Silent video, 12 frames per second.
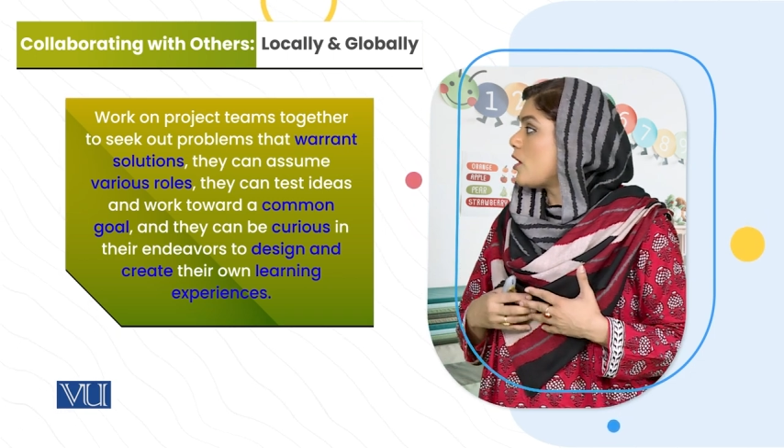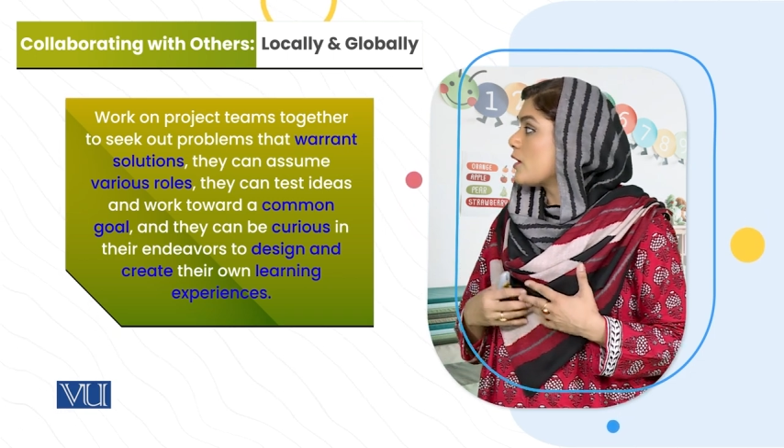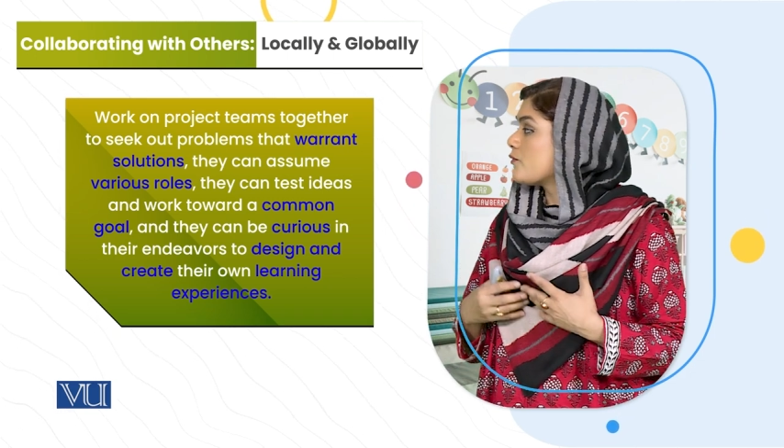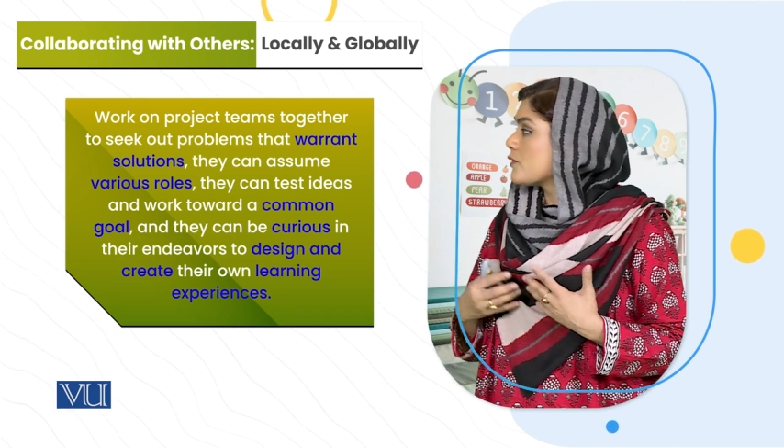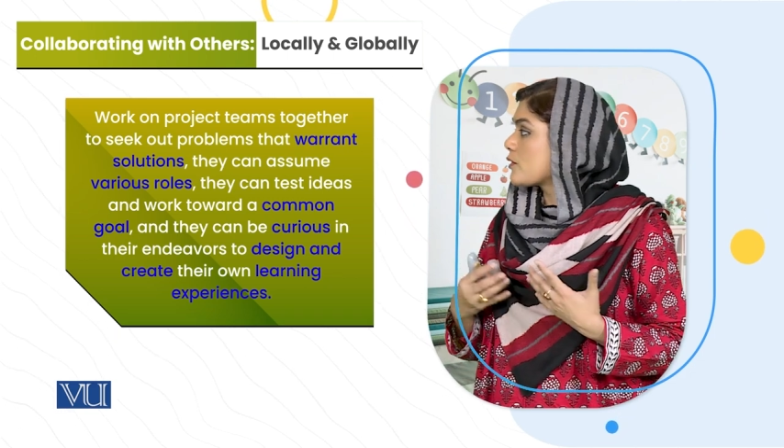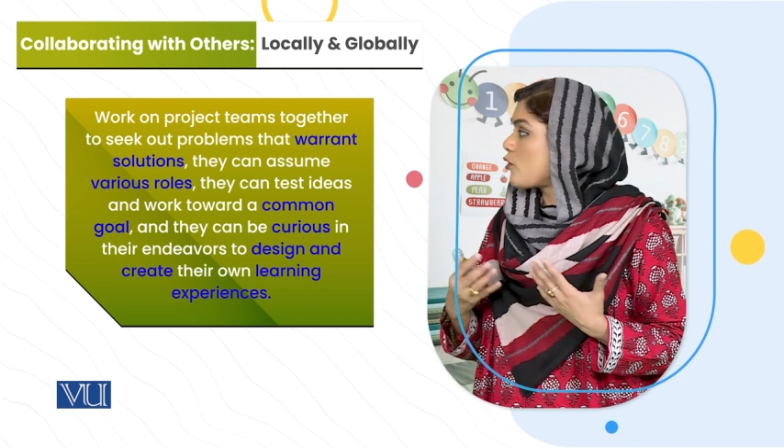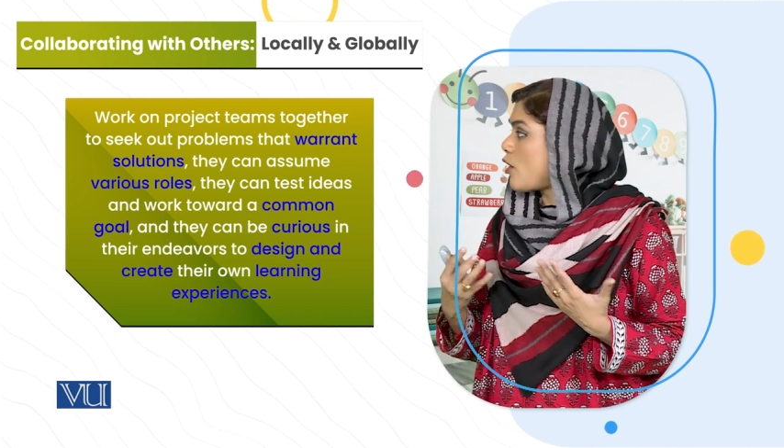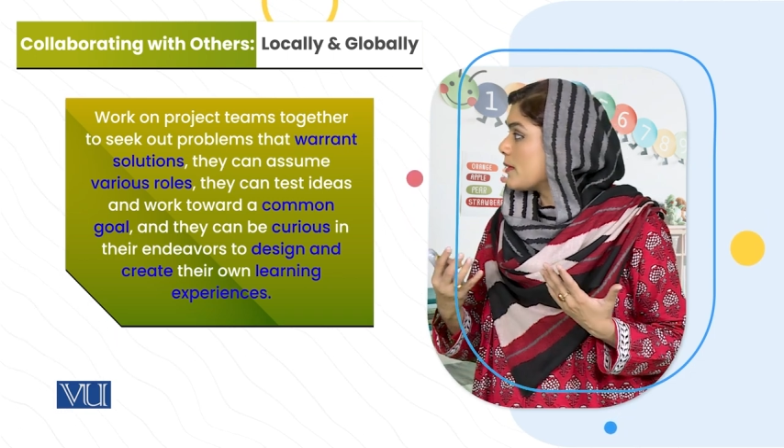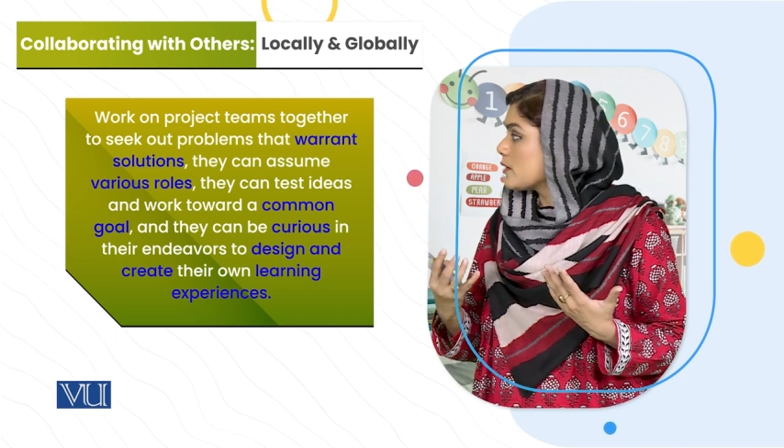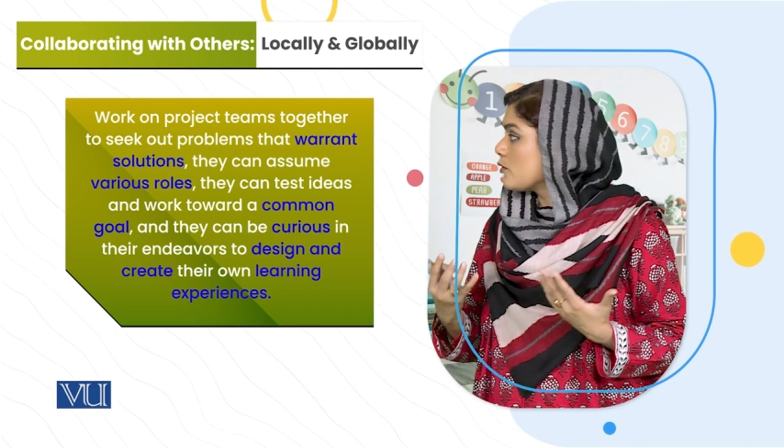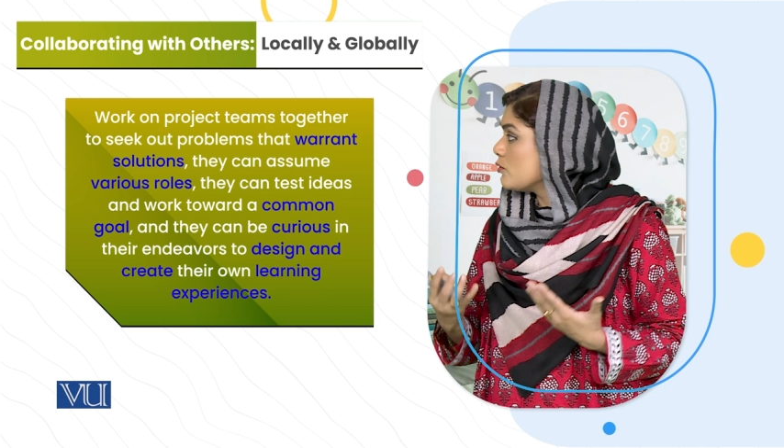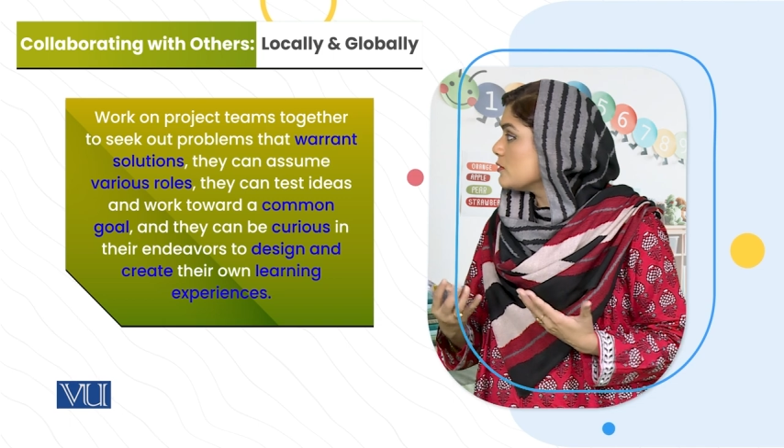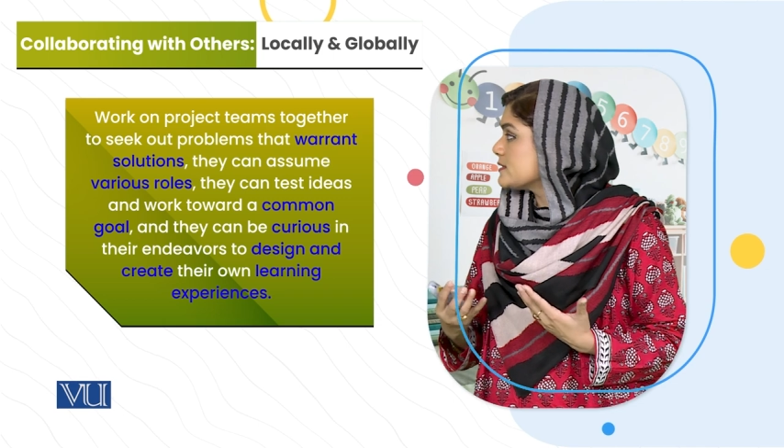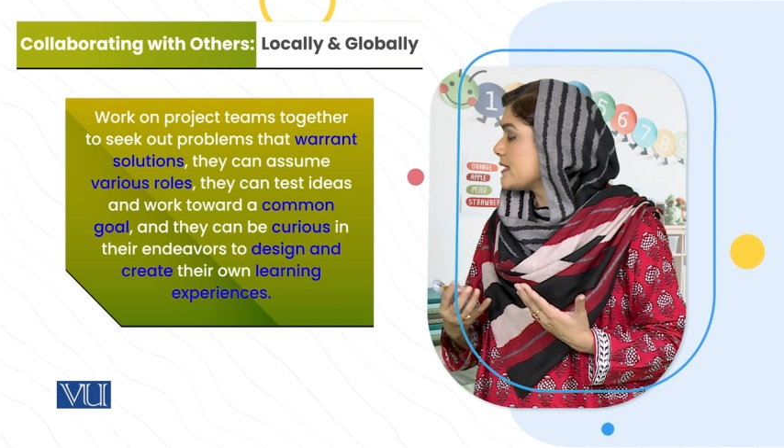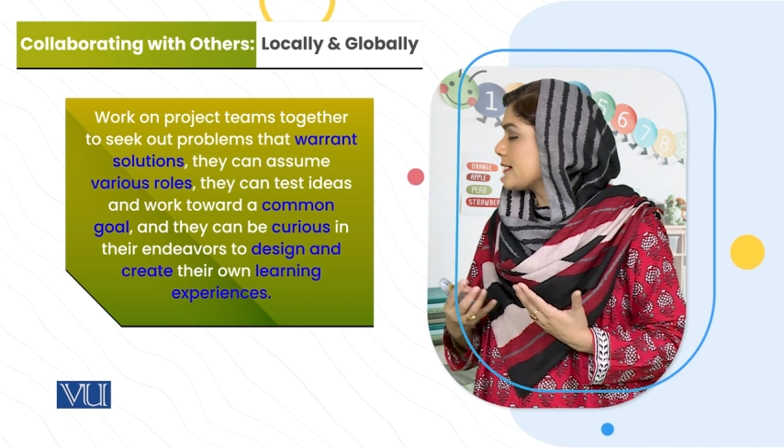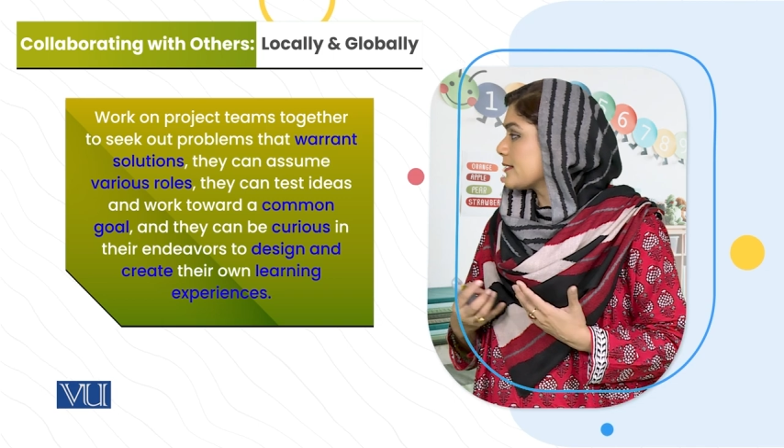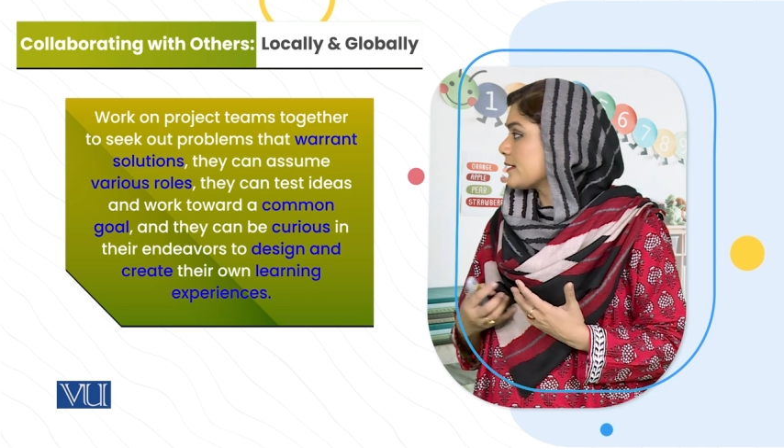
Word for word: और वो कॉमन गोल सेट